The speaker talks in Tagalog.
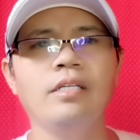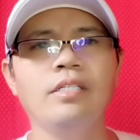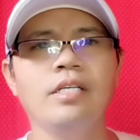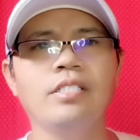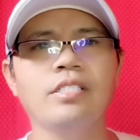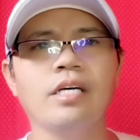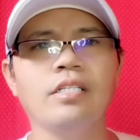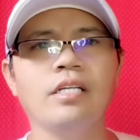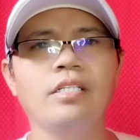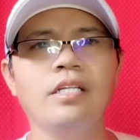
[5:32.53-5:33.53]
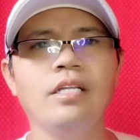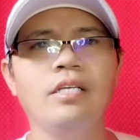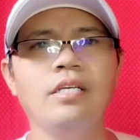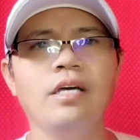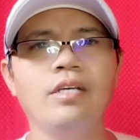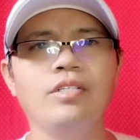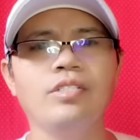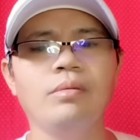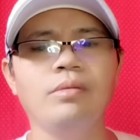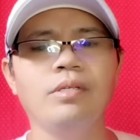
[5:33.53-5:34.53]
And then sa kanyang daily, high
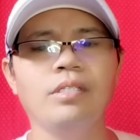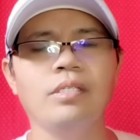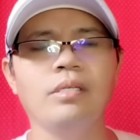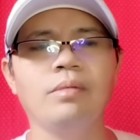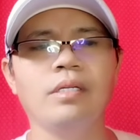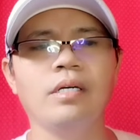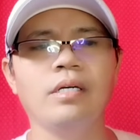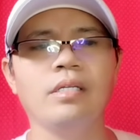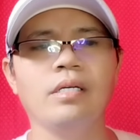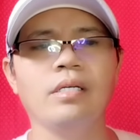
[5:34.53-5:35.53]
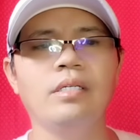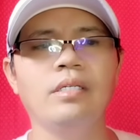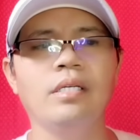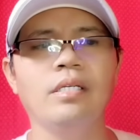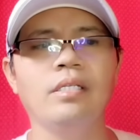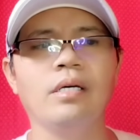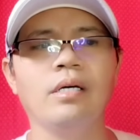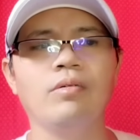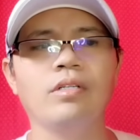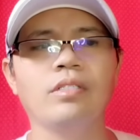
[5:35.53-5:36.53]
estimated naman ng kanyang earning,
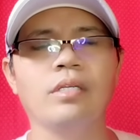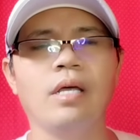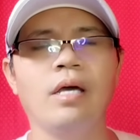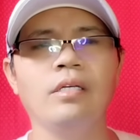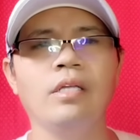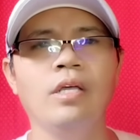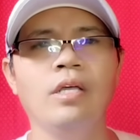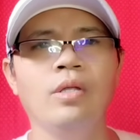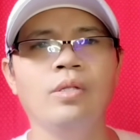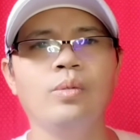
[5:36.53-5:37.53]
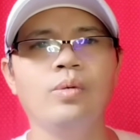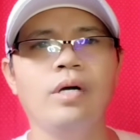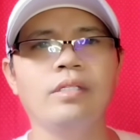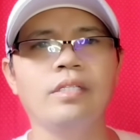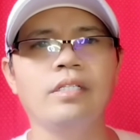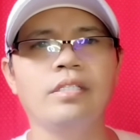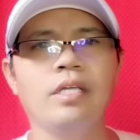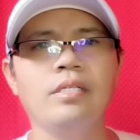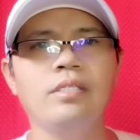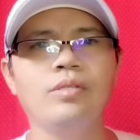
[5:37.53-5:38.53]
nakakuha siya ng
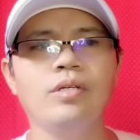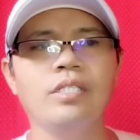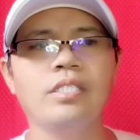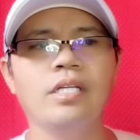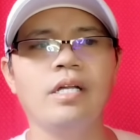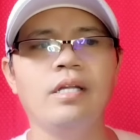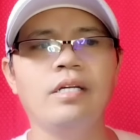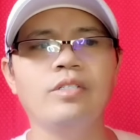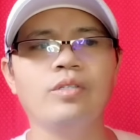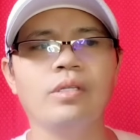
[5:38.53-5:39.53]
210 US dollars.